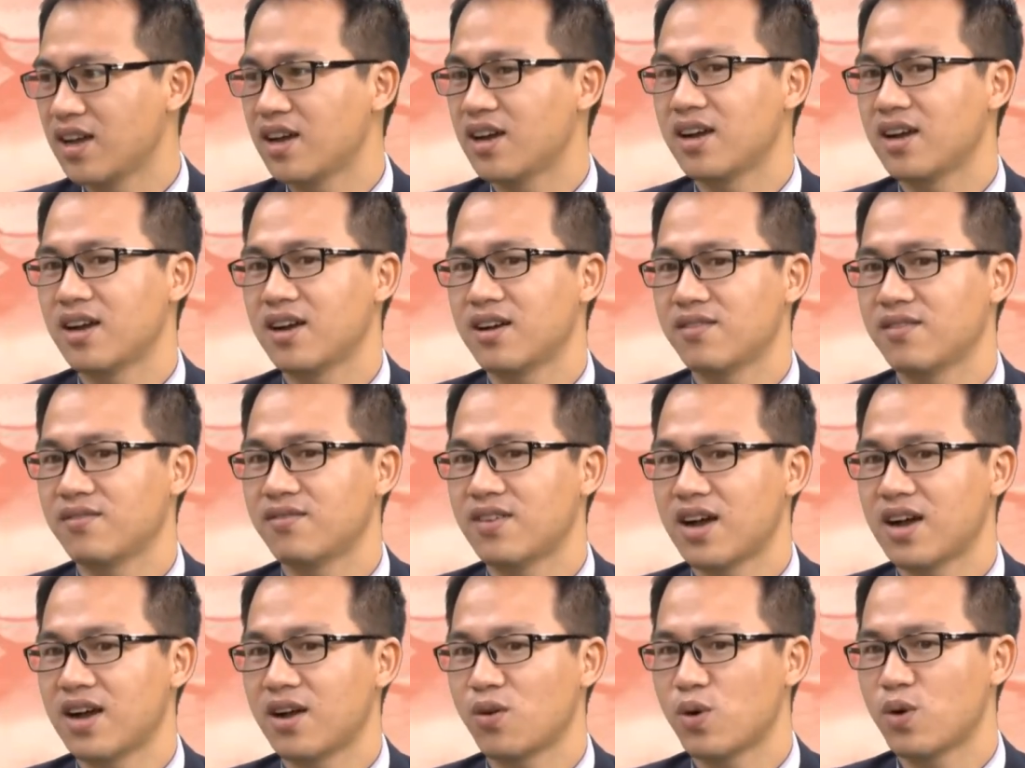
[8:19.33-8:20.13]
à,
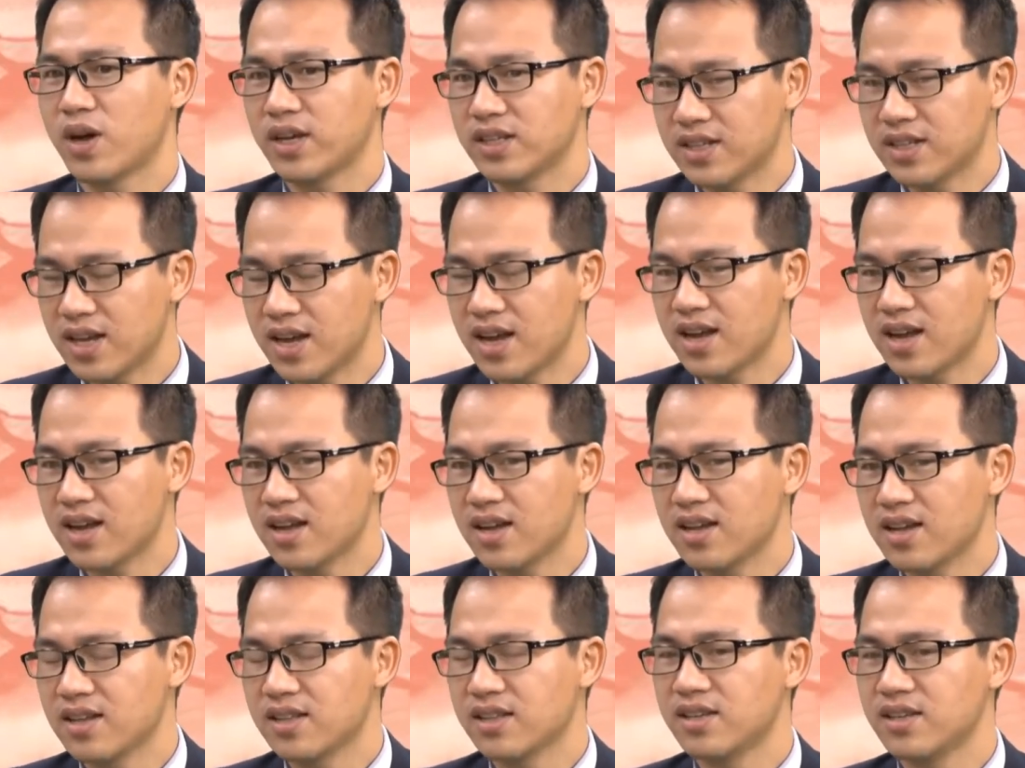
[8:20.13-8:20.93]
và ngoài ra
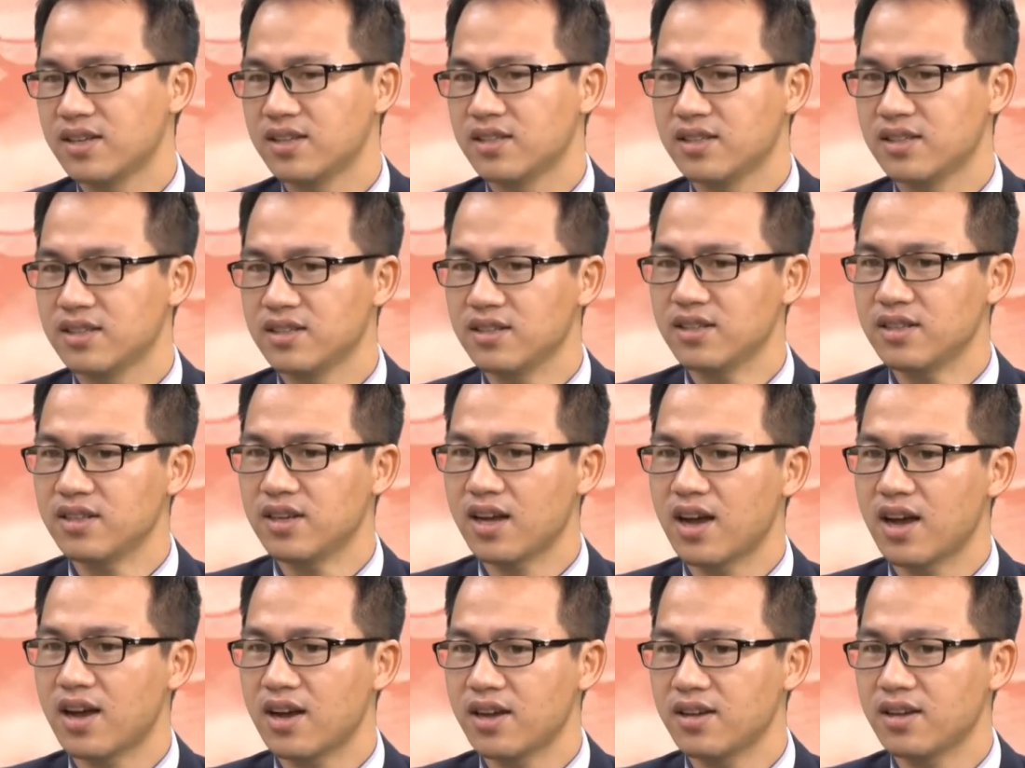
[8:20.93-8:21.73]
thì những
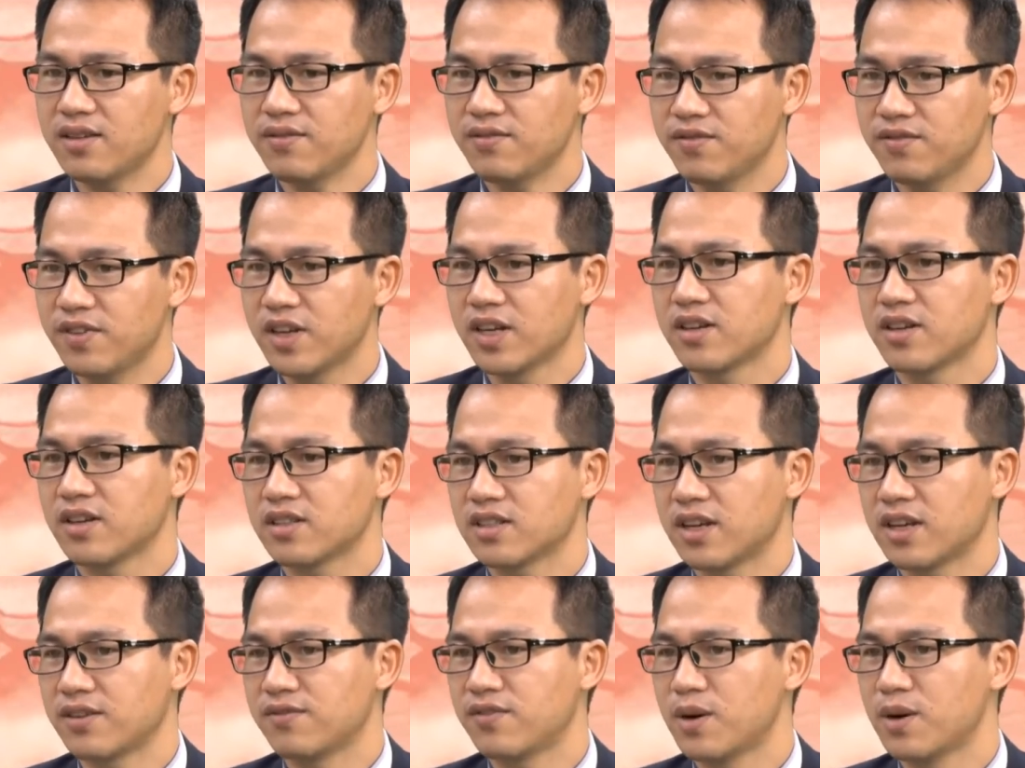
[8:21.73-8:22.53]
cái việc
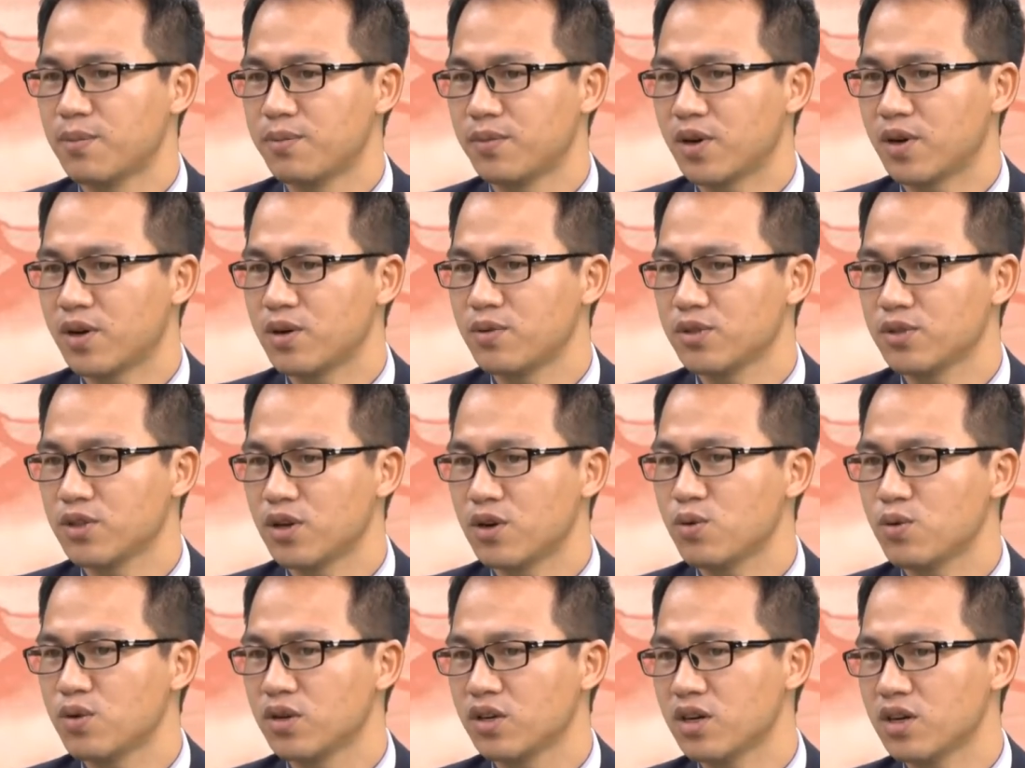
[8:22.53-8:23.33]
sản phẩm nó không
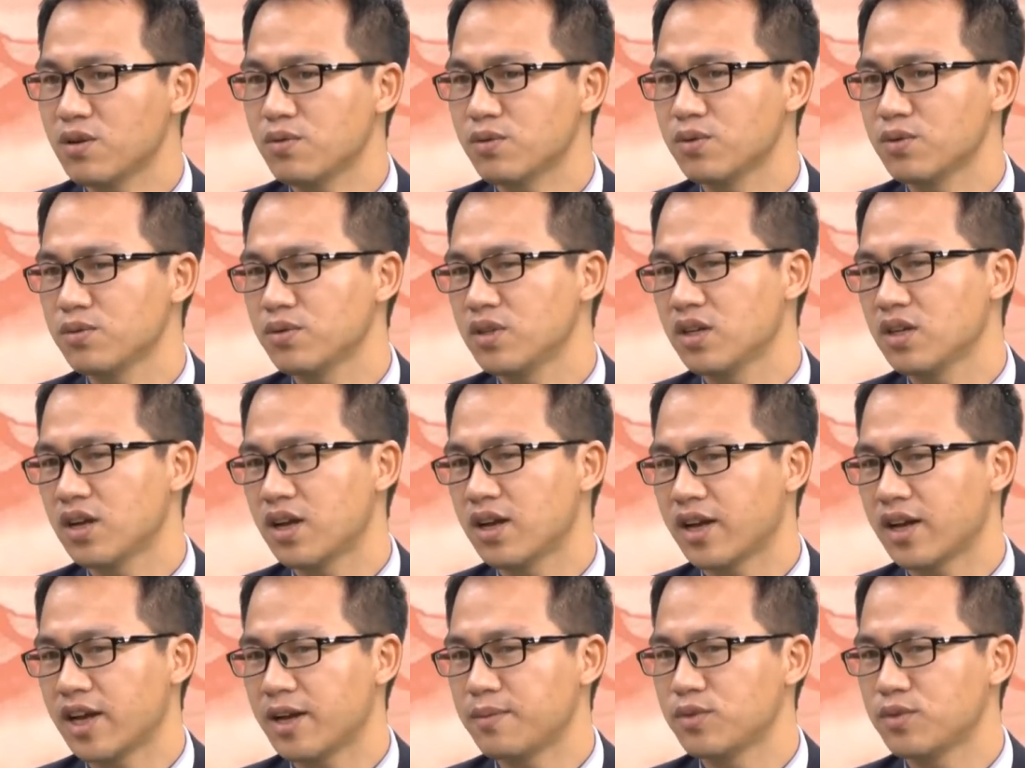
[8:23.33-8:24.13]
rõ nguồn gốc cũng như
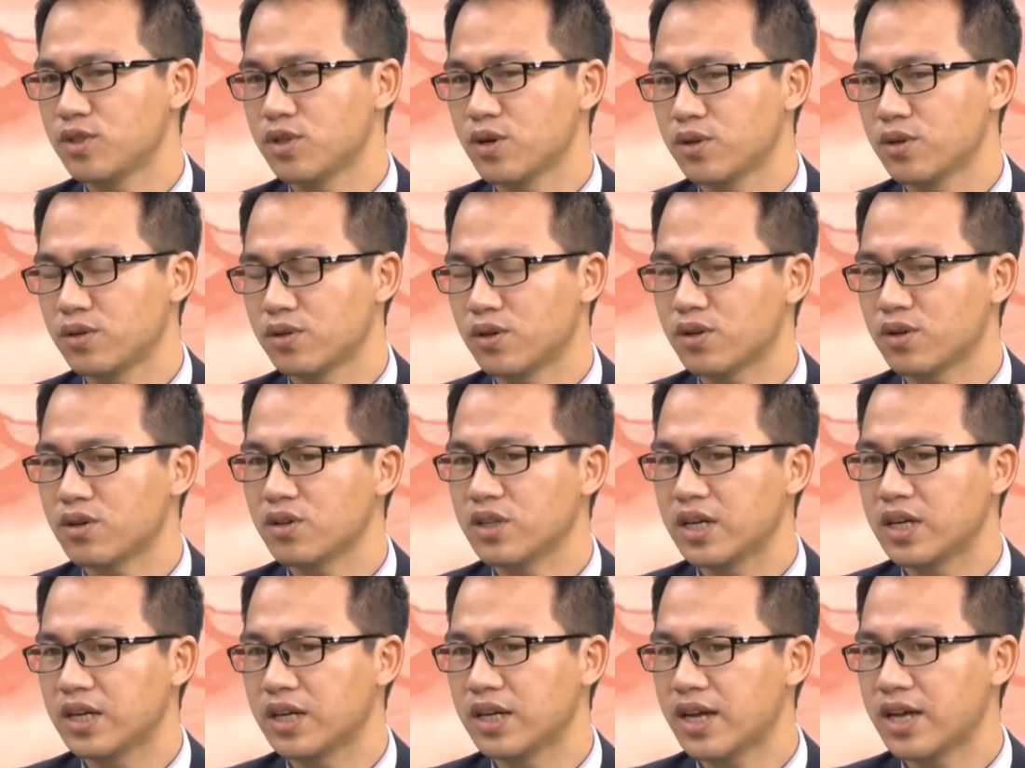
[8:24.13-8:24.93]
là kem trộn nó
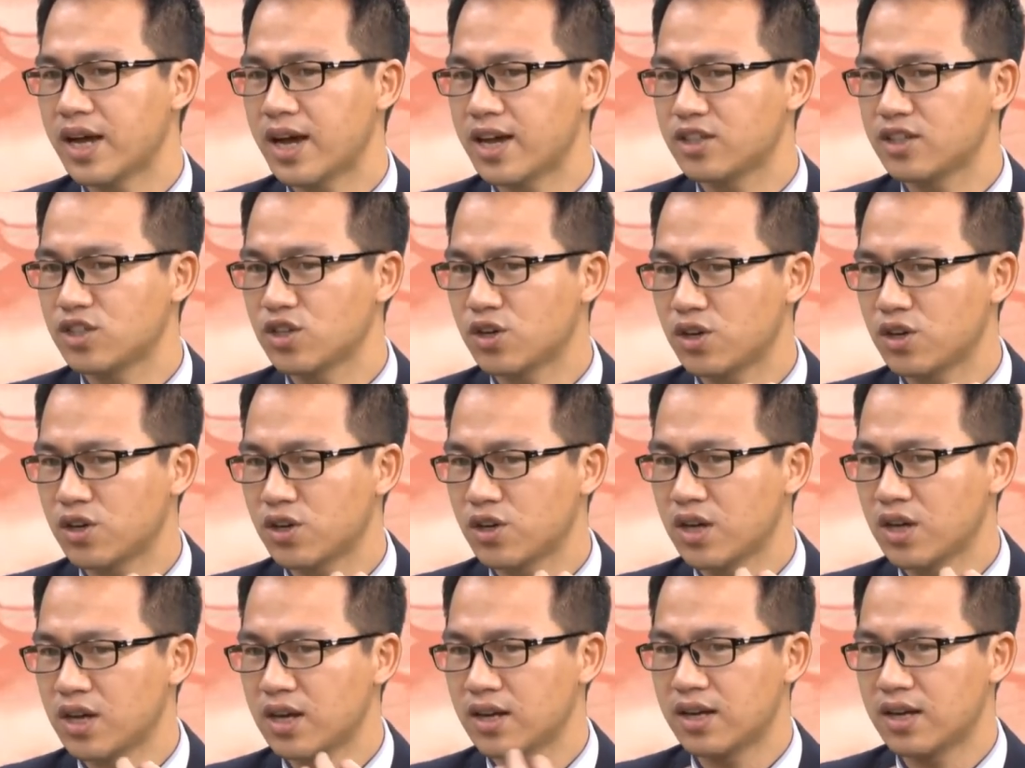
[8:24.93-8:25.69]
có thể gây hại cho